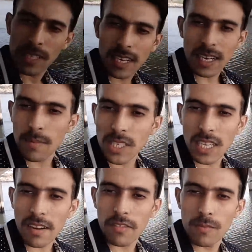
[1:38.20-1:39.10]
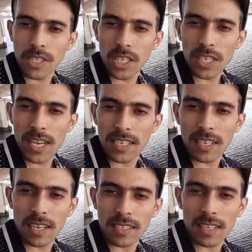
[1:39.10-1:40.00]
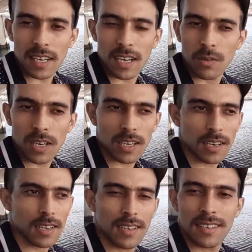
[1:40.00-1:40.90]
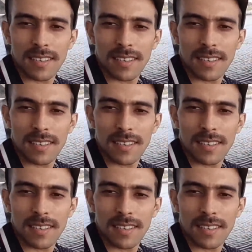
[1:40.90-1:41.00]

دابا الدراري ما تنعرفهم حتى شي حاجه الاصدقاء وحق الله